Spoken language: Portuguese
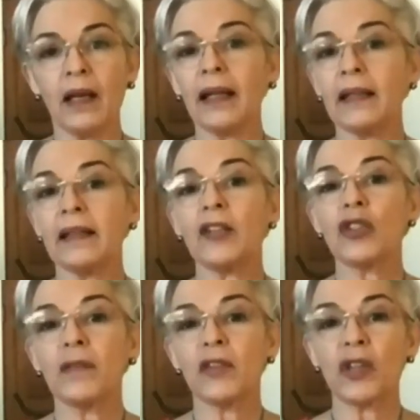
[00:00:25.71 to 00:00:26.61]
Na
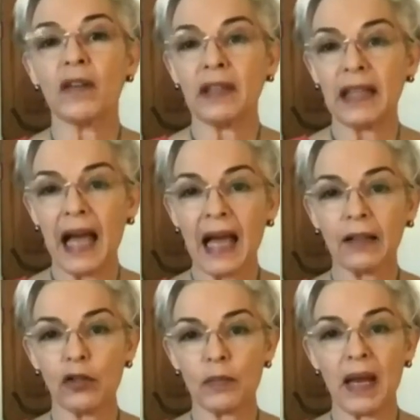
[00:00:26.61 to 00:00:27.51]
tentativa de evitar
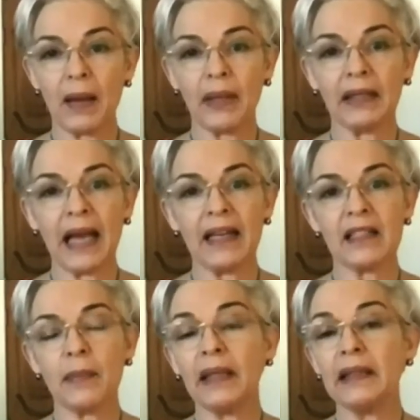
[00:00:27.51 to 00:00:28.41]
que os
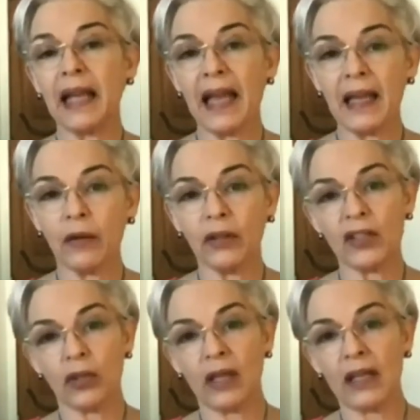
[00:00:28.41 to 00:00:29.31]
parlamentares mantenham
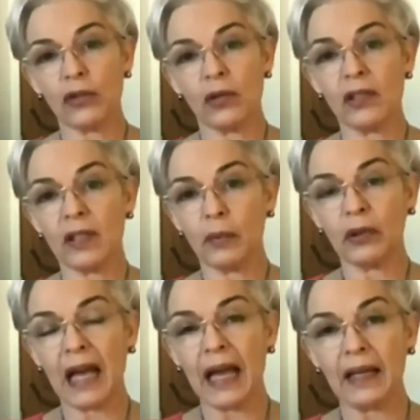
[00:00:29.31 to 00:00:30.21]
desonerações
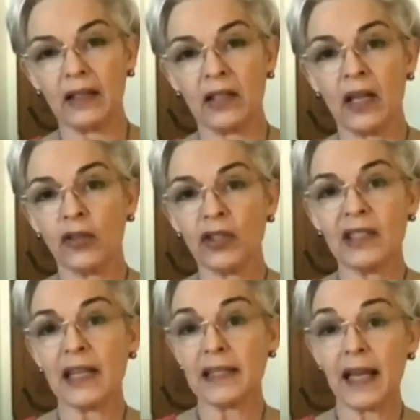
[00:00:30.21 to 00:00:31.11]
tributárias de
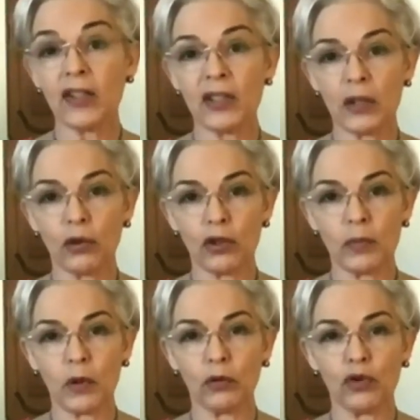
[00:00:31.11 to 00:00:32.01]
17 setores
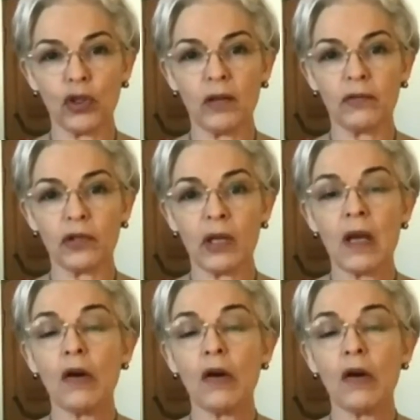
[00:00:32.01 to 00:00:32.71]
produtivos,